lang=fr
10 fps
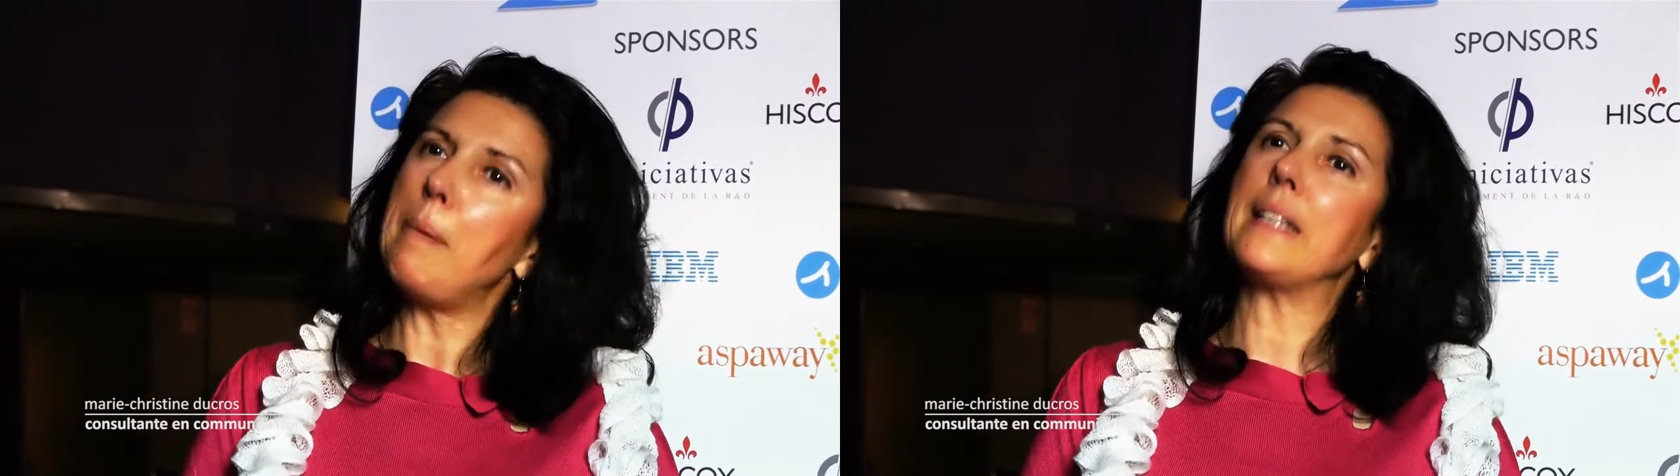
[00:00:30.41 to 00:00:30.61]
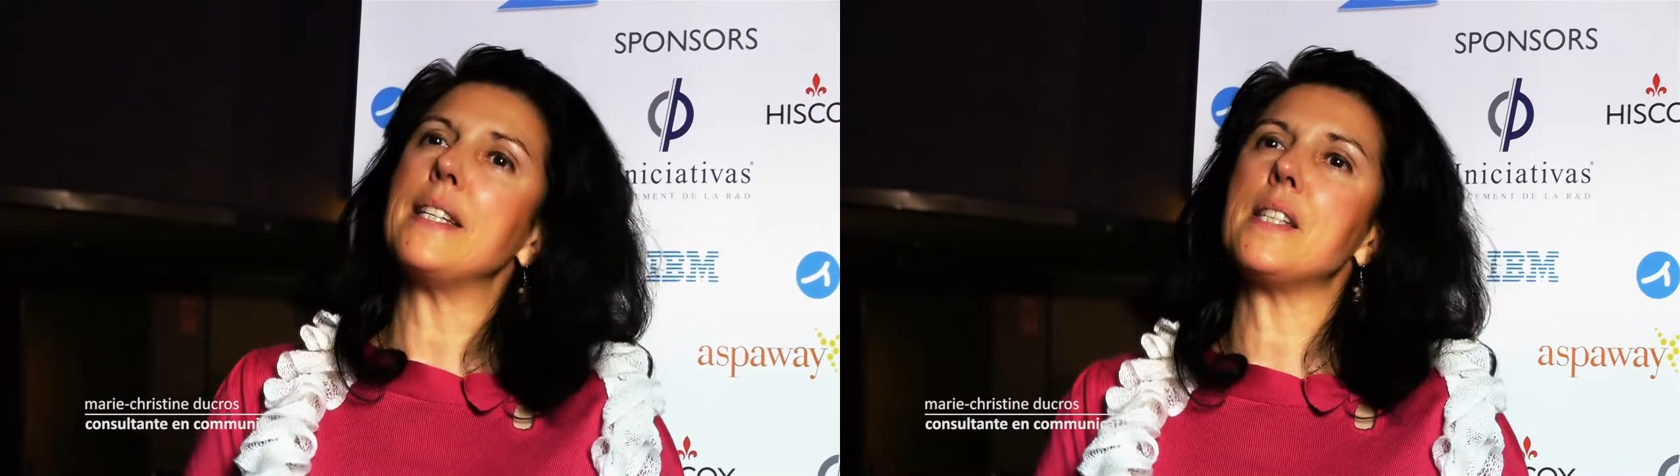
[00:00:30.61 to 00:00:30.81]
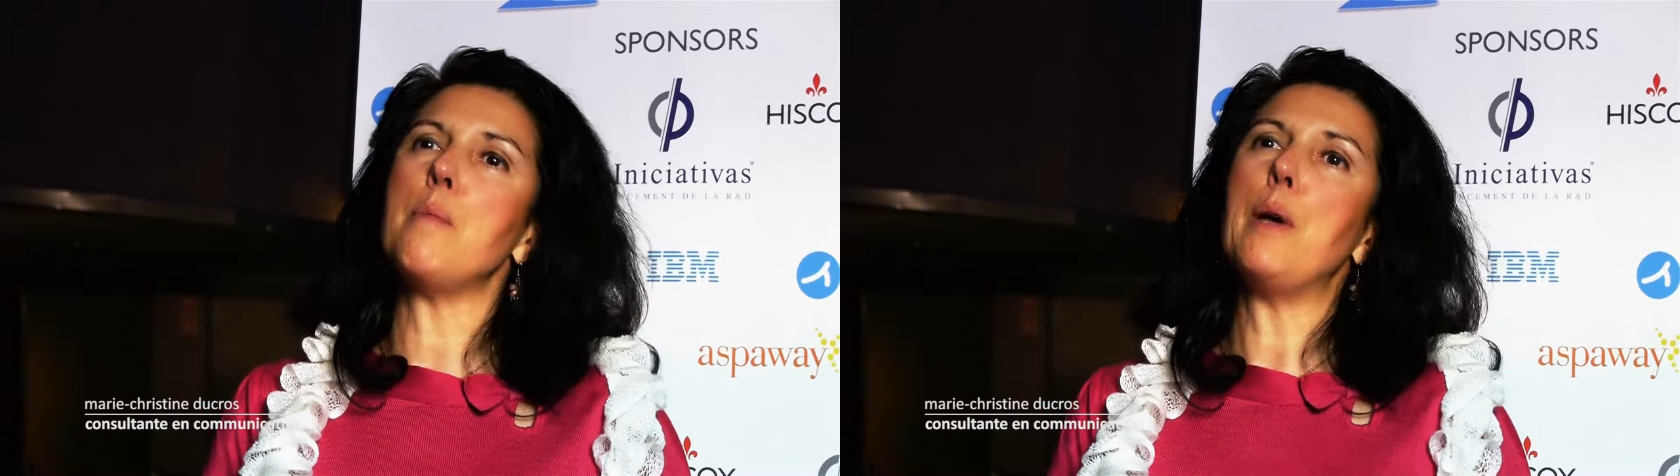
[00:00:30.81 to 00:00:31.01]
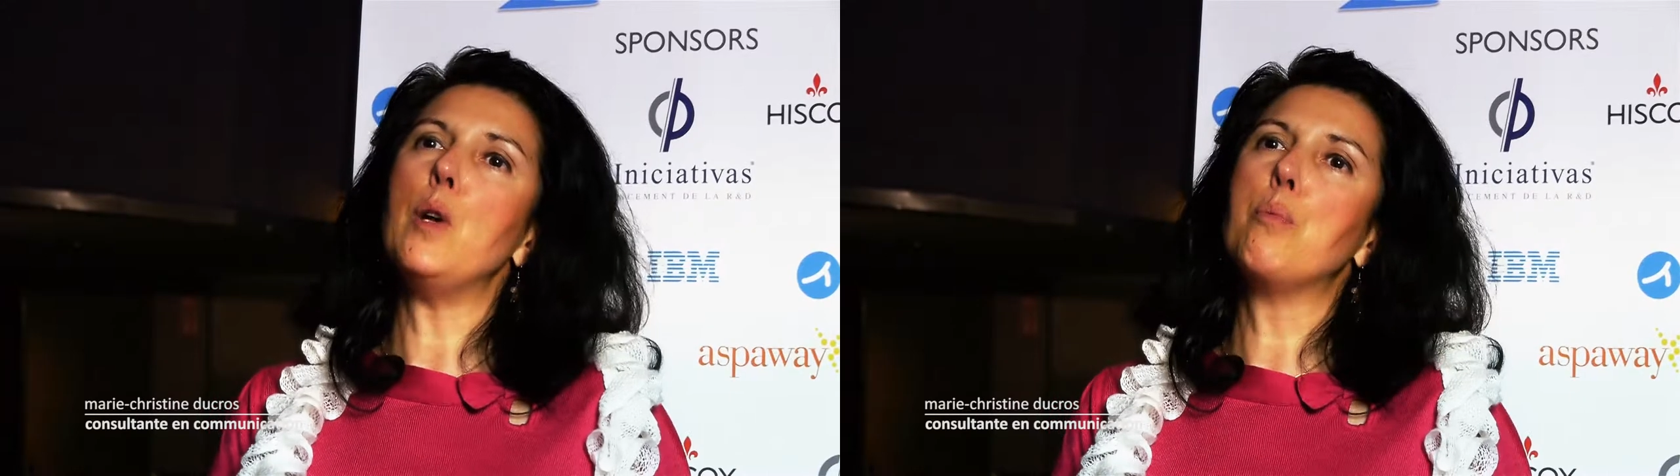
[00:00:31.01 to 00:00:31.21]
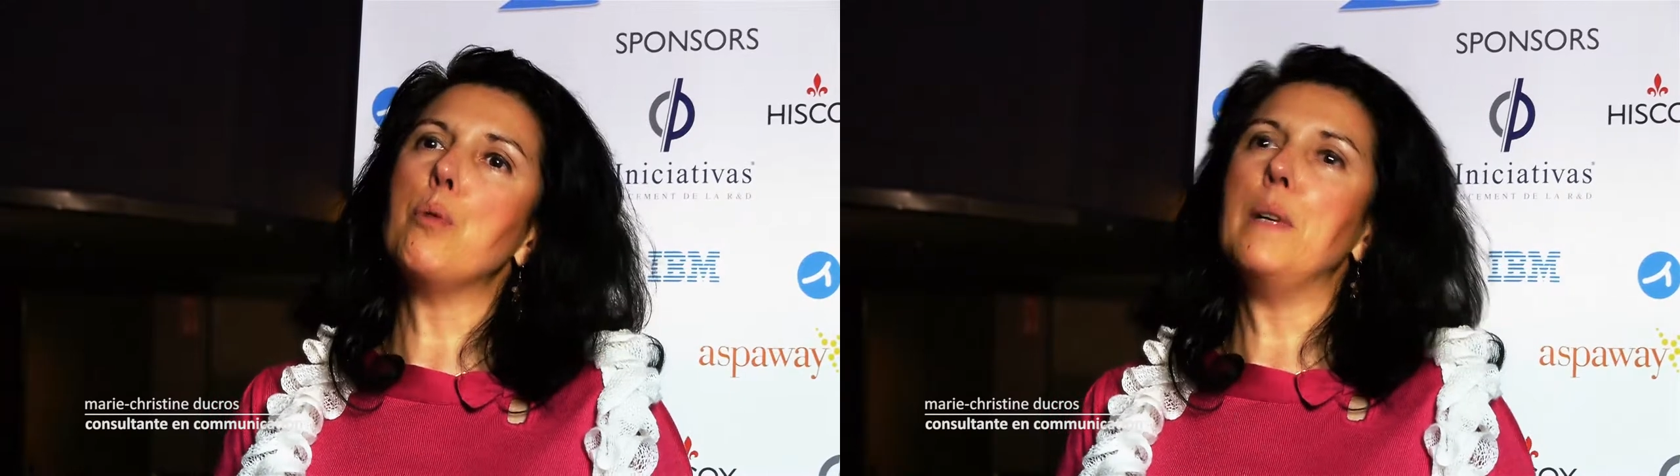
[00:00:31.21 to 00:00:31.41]
participer
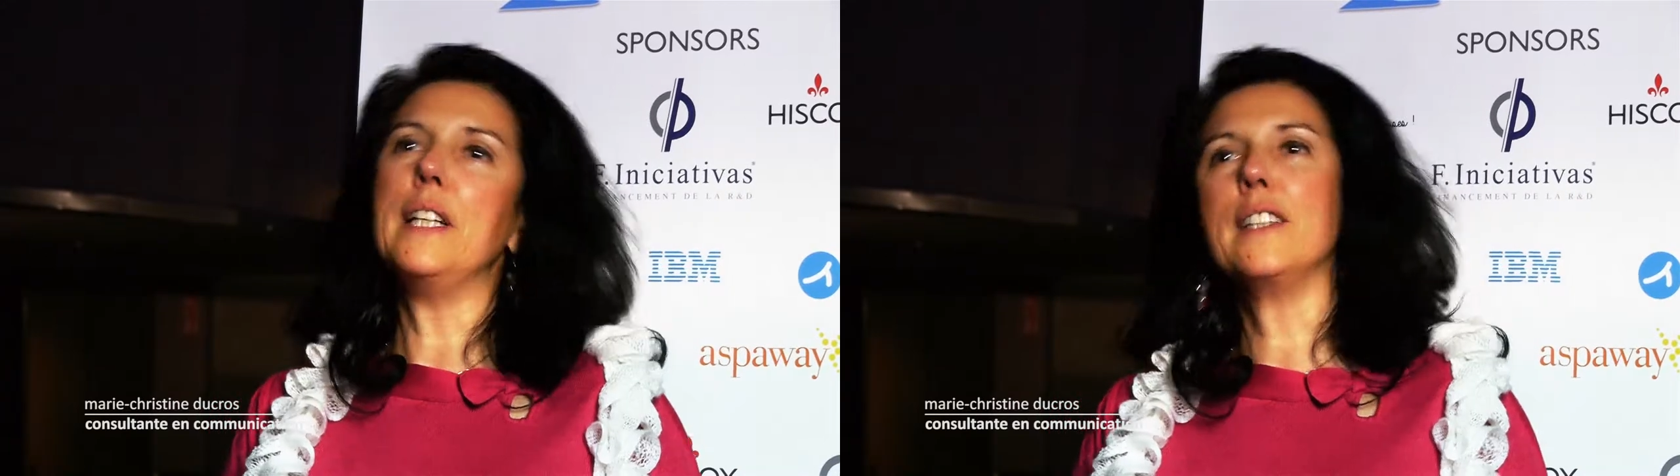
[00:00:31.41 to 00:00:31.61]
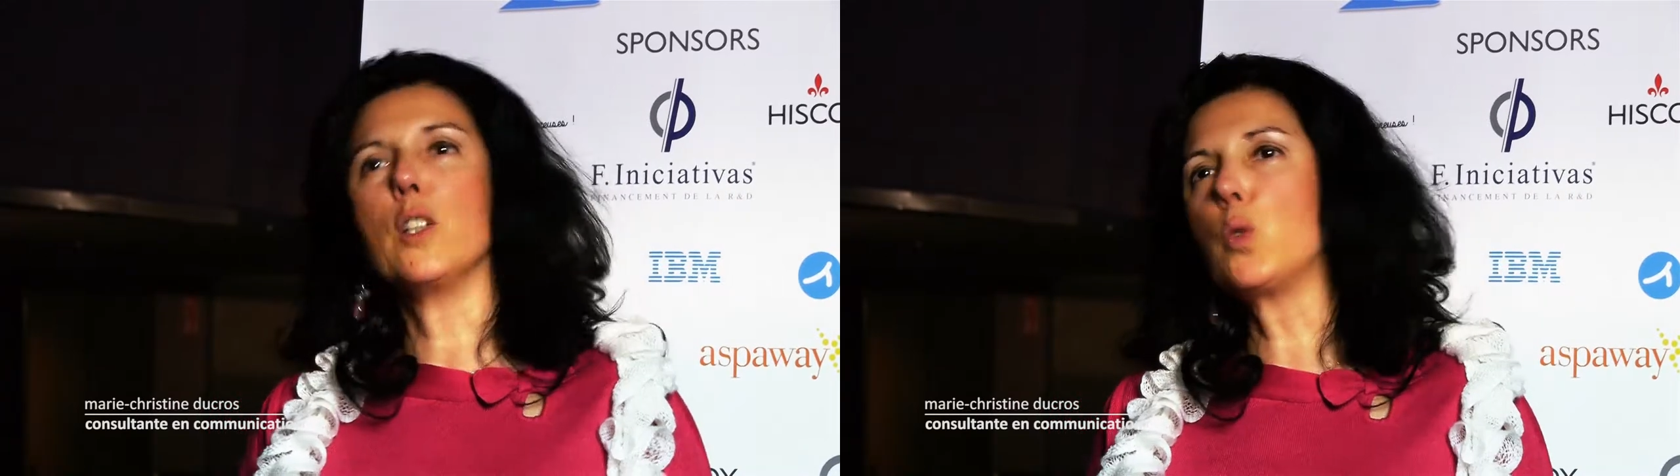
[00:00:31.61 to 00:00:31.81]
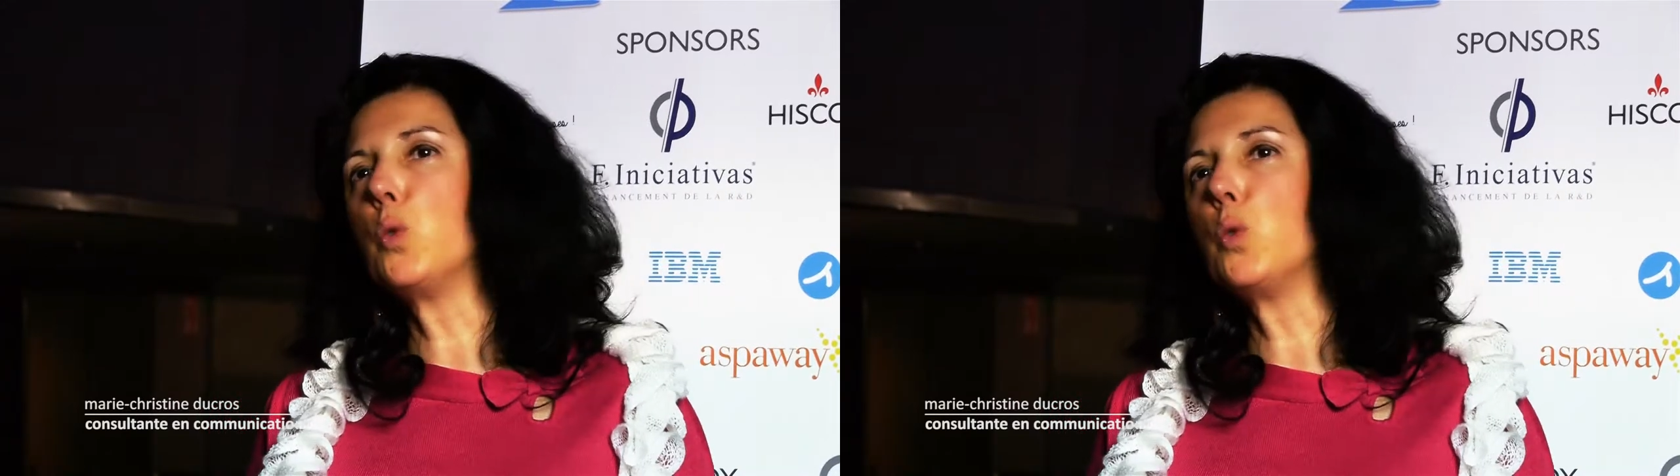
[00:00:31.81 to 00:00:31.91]
le public dans